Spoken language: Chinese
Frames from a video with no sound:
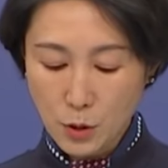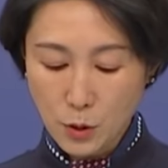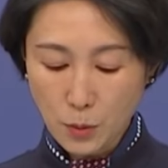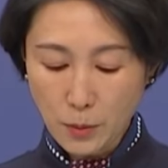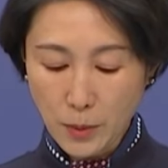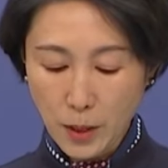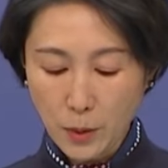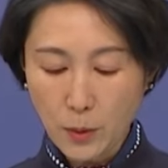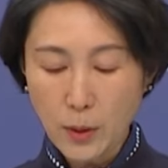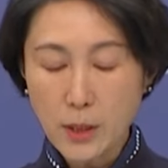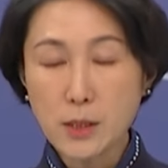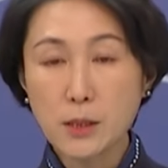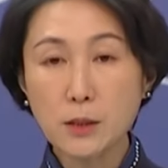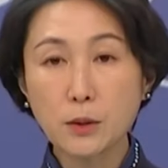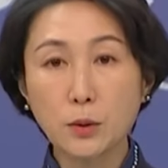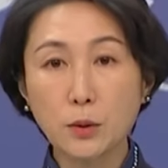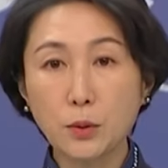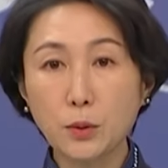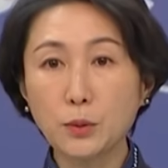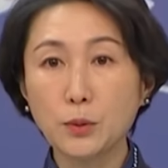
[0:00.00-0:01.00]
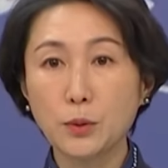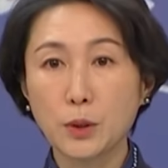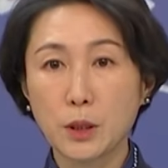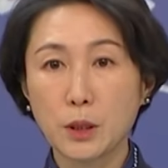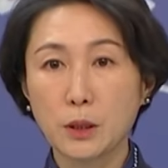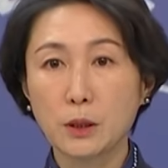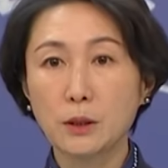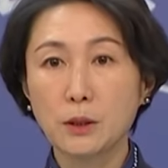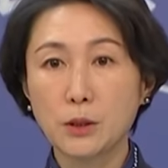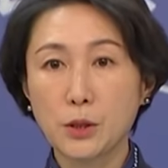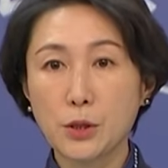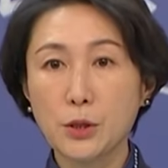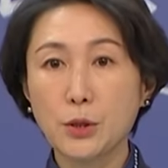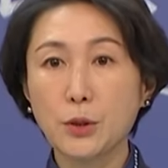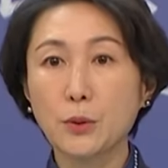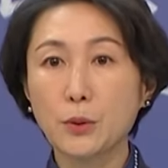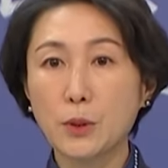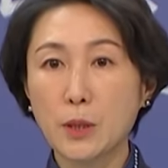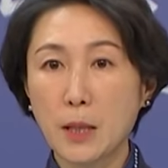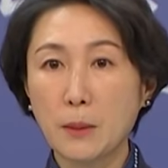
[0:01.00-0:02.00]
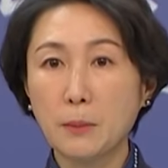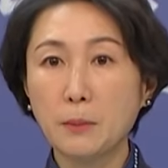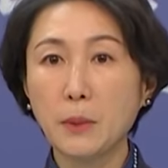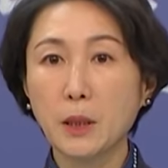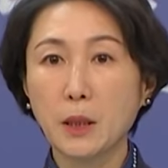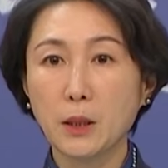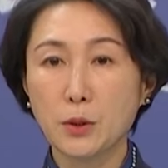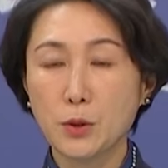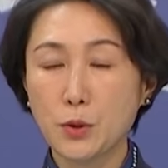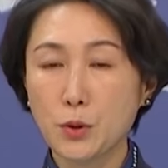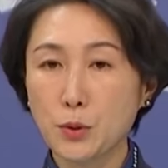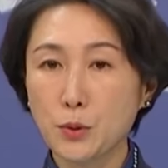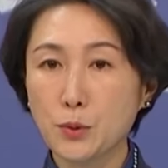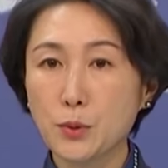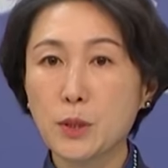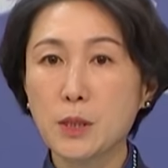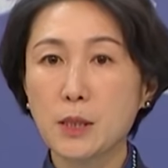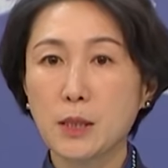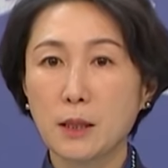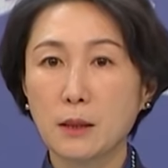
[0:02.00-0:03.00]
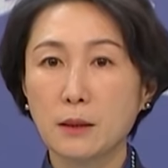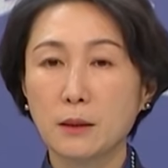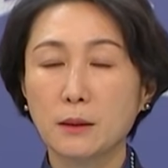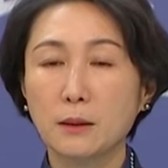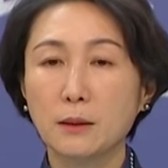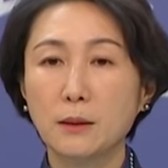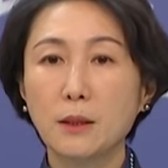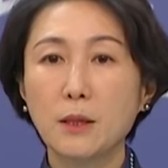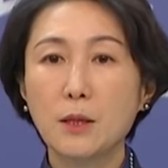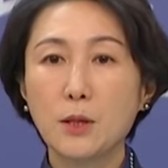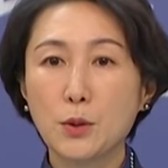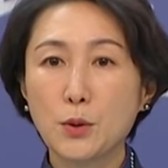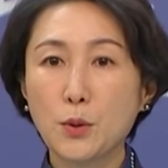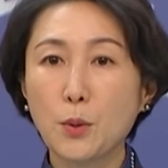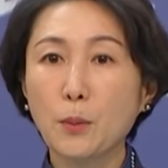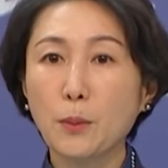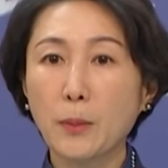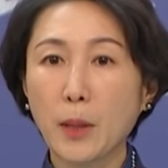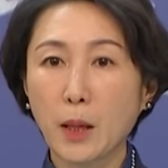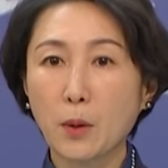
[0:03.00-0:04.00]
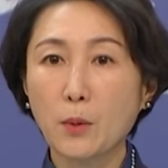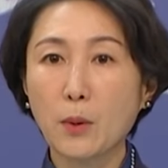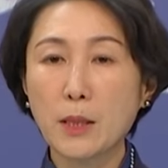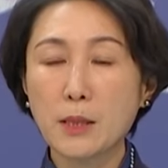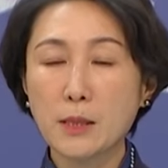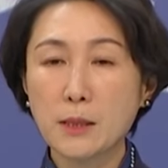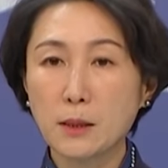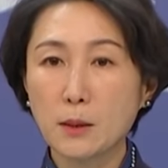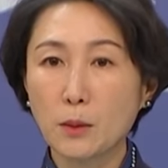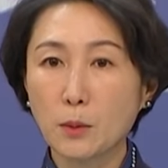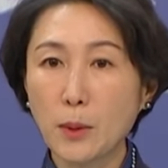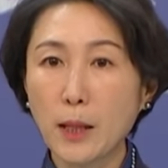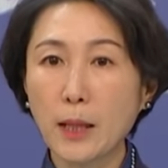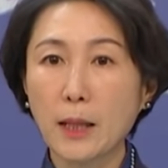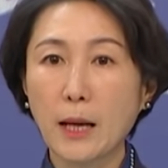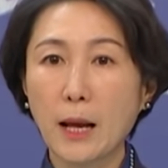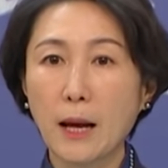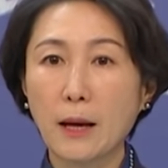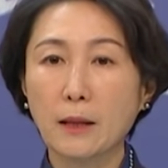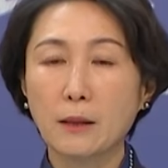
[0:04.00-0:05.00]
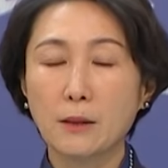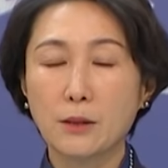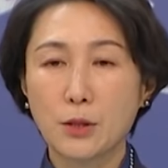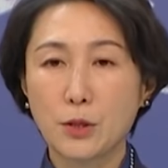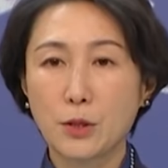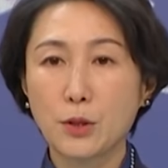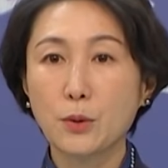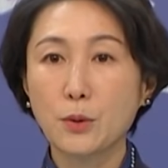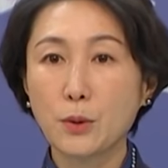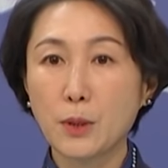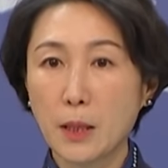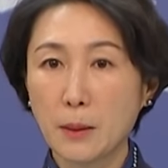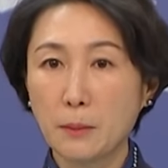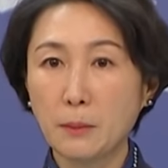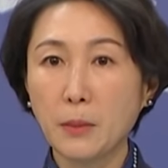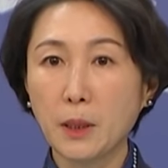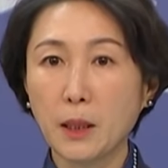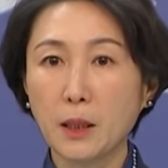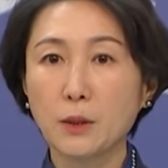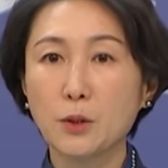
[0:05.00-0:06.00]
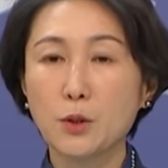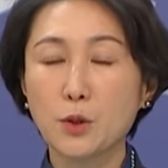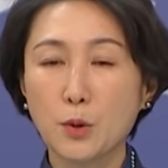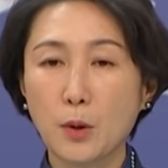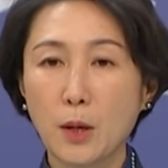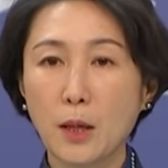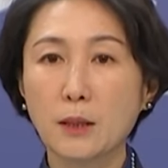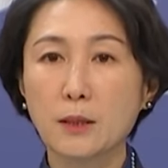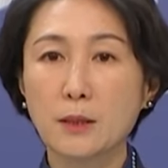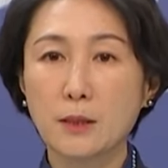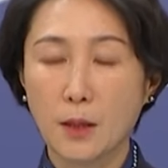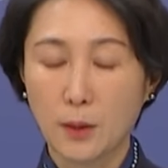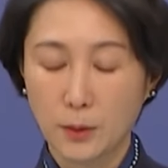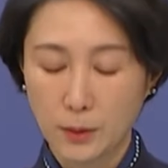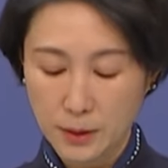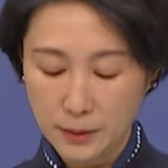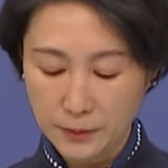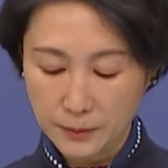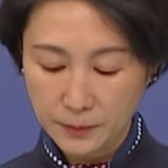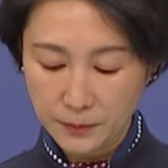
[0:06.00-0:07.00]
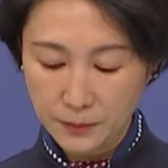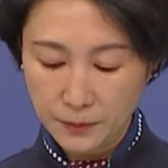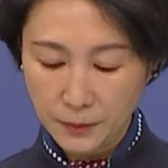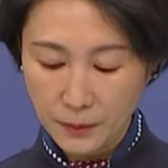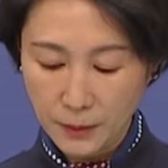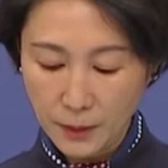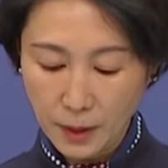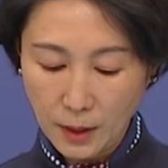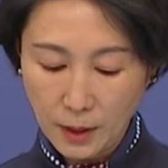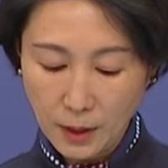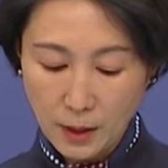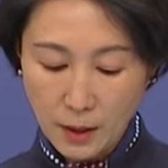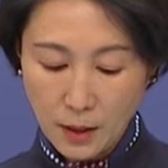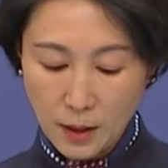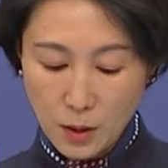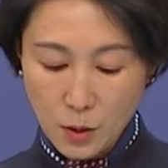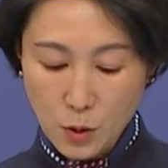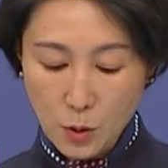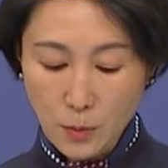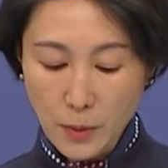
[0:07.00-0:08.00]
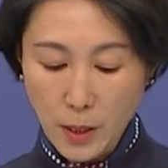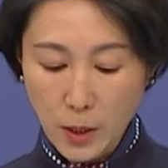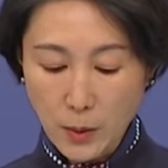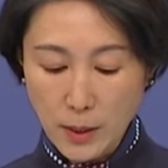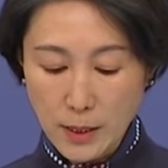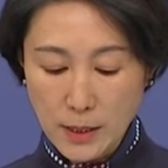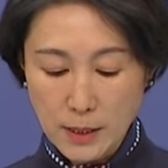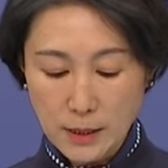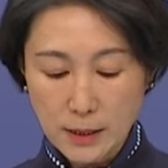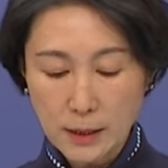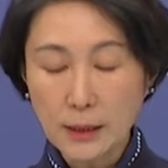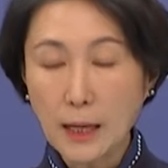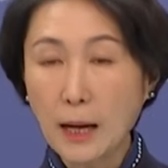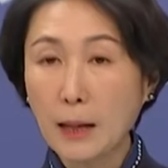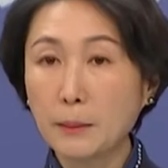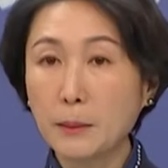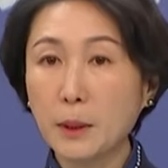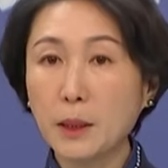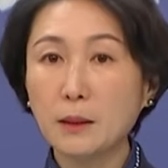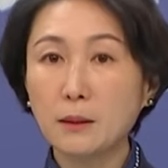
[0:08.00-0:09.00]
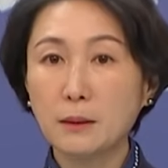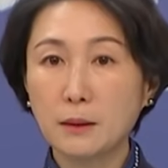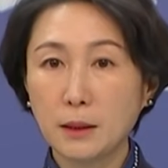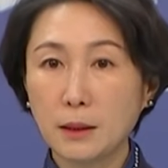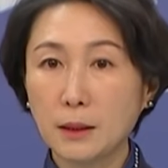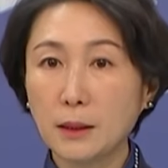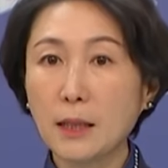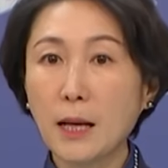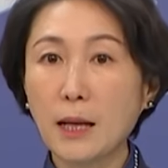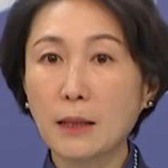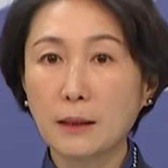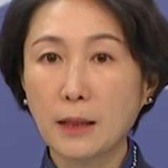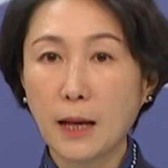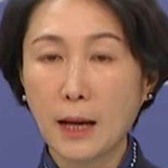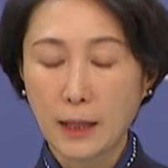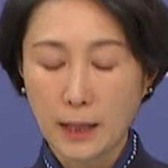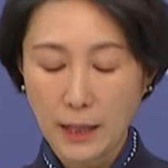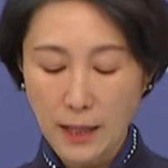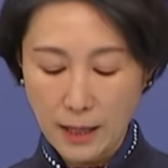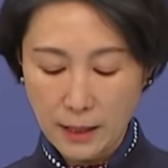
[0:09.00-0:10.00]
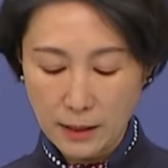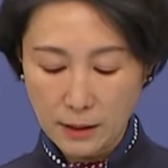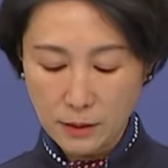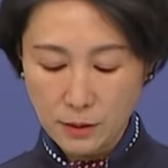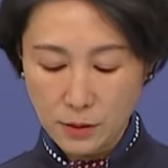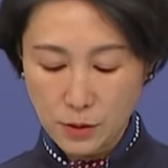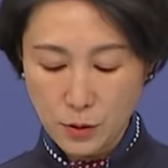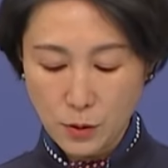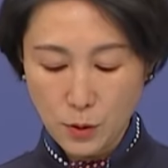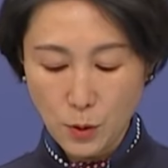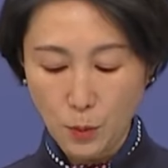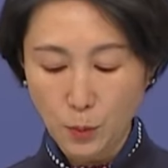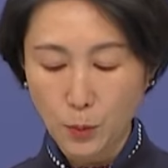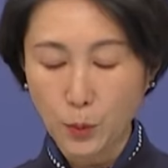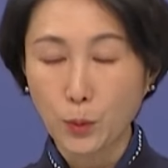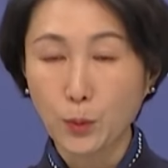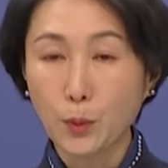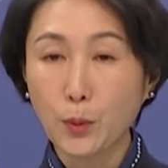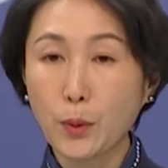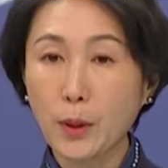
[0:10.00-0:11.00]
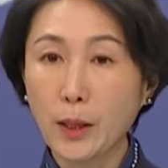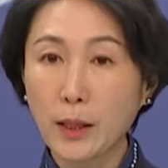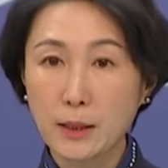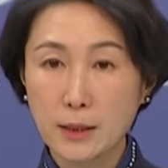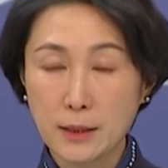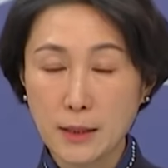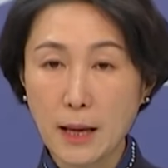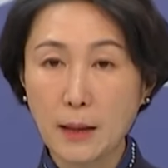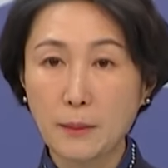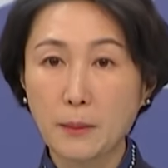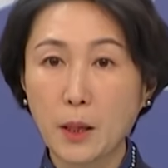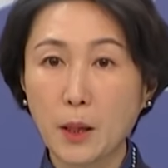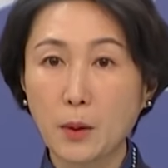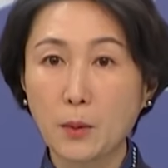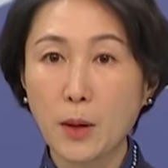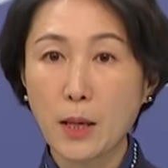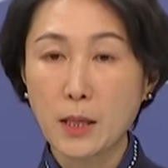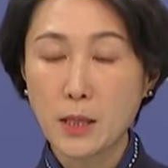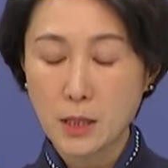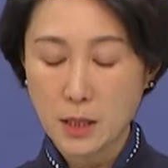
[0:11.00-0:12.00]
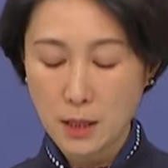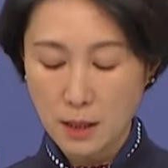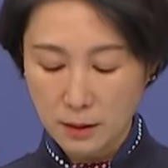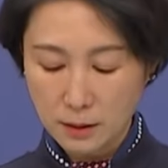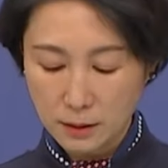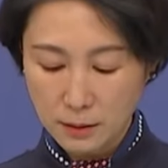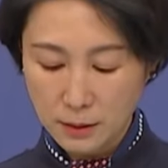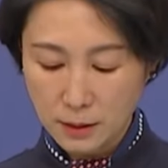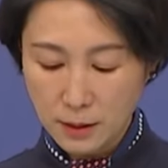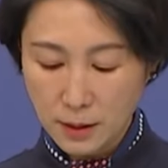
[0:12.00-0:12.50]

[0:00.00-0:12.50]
中美关系的故事是由人民书写的，中美关系的未来是由人民创造的。中美关系的大门一旦打开，就不会再被关上；